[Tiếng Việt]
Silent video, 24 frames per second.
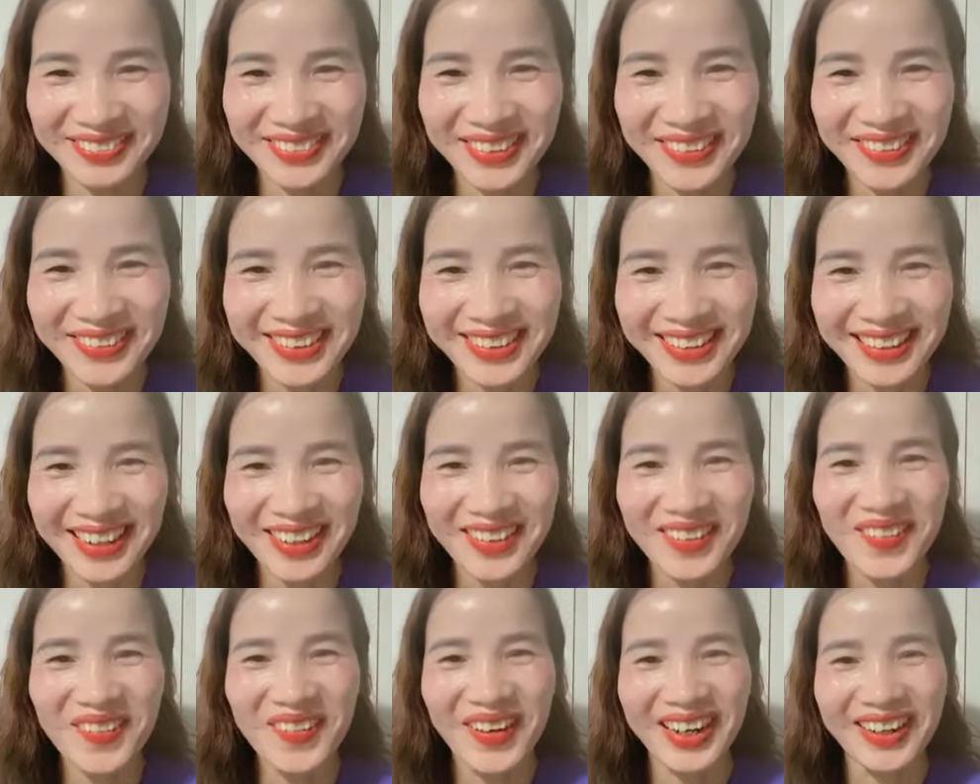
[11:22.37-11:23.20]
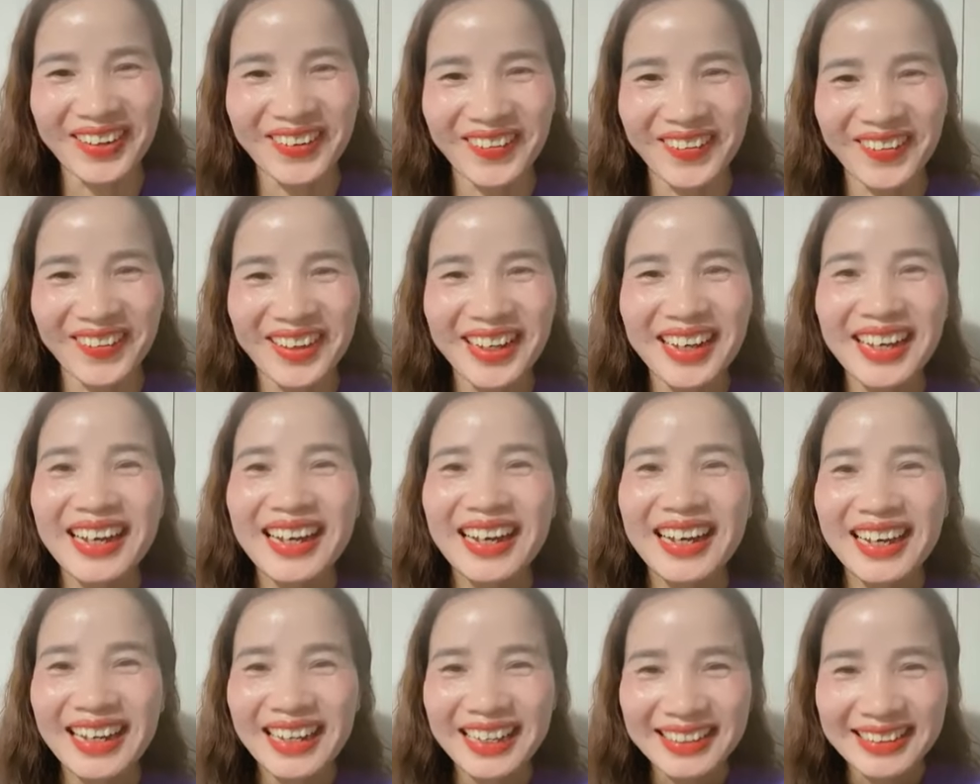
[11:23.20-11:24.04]
Mới lâu quá rồi,
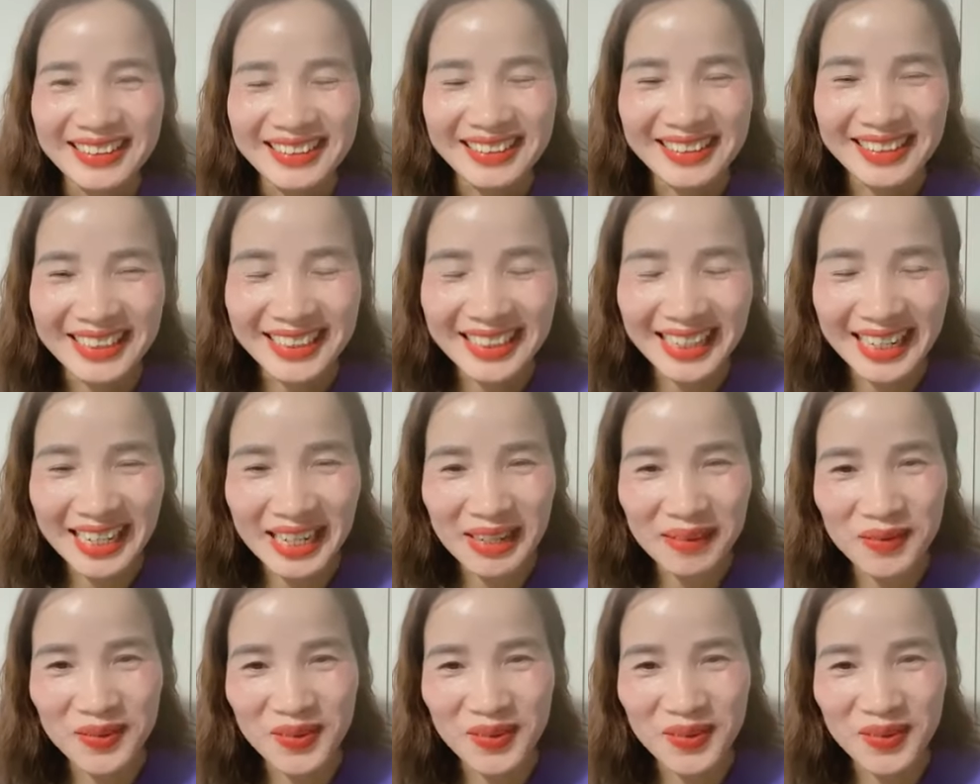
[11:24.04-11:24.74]
tới ngày